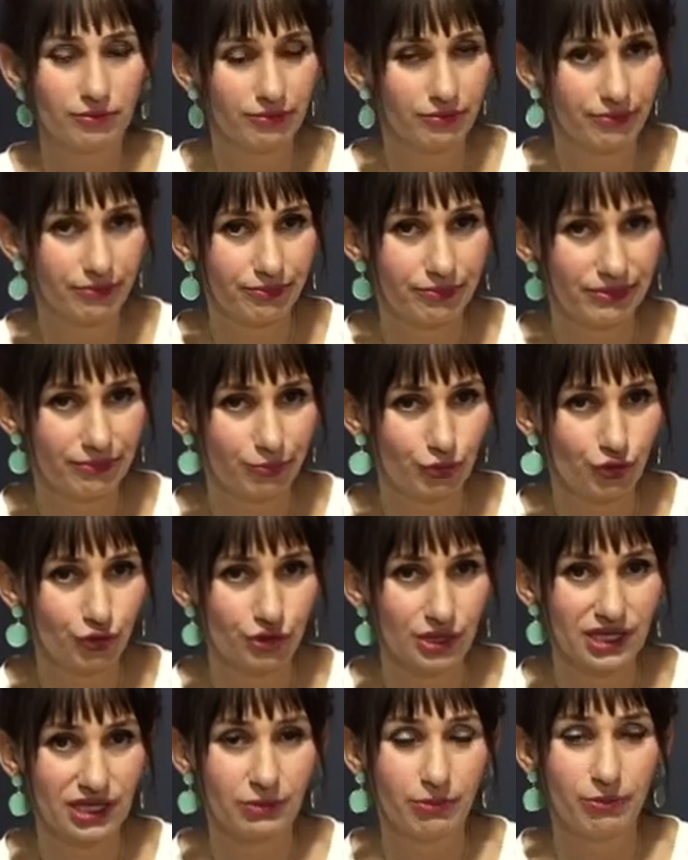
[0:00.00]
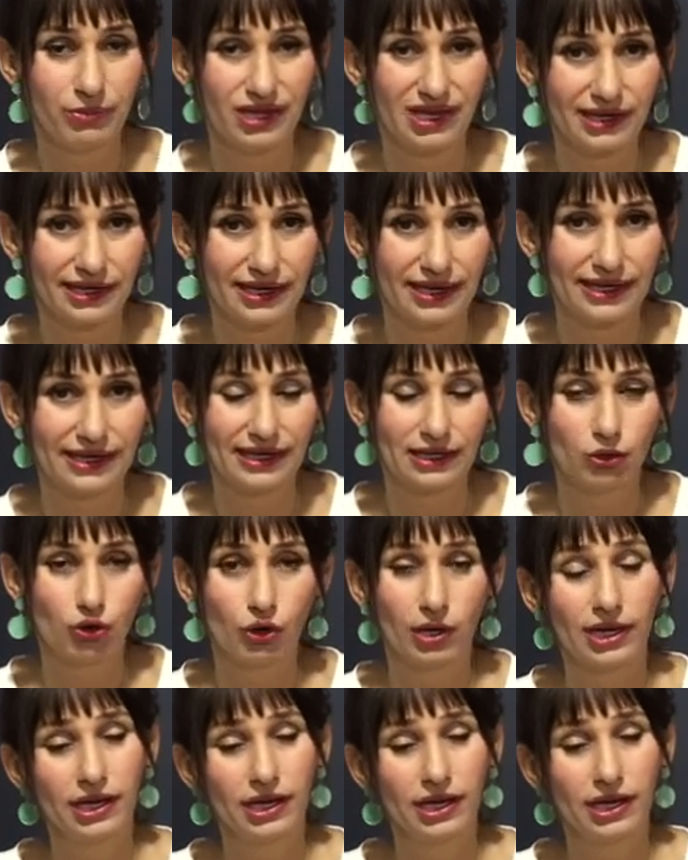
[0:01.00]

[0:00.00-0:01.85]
Bütün ekip bir araya geliyor.